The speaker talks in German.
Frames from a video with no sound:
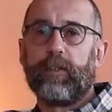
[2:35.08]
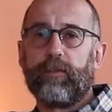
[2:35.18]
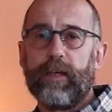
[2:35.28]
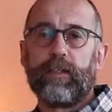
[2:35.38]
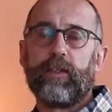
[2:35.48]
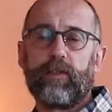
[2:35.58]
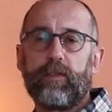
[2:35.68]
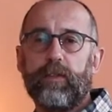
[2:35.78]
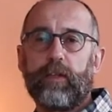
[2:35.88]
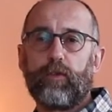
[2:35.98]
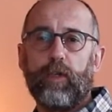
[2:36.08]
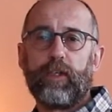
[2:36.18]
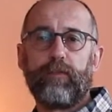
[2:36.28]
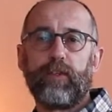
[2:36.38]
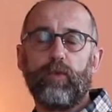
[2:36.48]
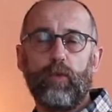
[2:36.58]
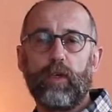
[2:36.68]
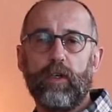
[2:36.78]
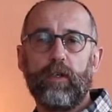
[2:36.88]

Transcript: Ich werde jetzt natürlich versuchen,